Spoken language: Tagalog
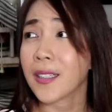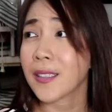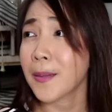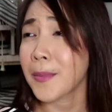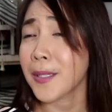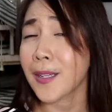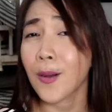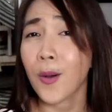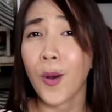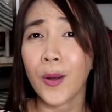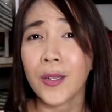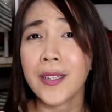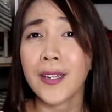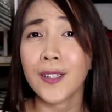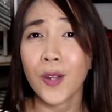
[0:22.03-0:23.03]
lang naman ng
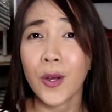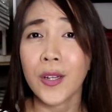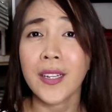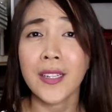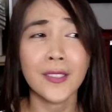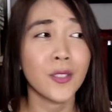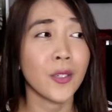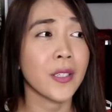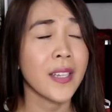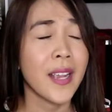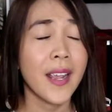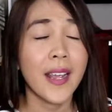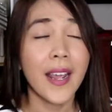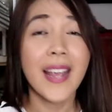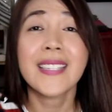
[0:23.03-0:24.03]
online-online doon,
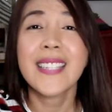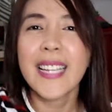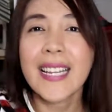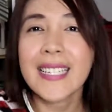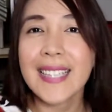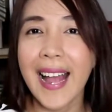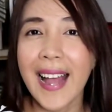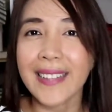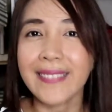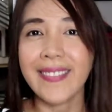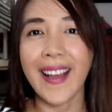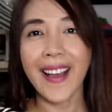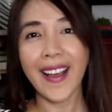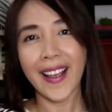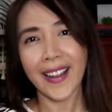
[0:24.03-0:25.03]
eh si
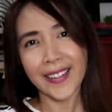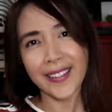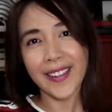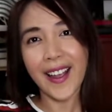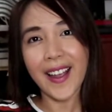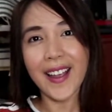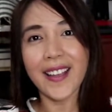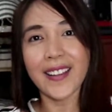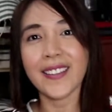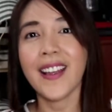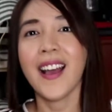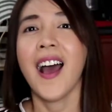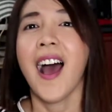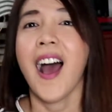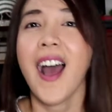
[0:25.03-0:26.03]
Lazada. Ayan!
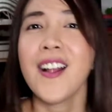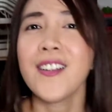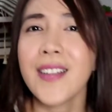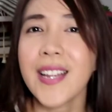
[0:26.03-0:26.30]
Ang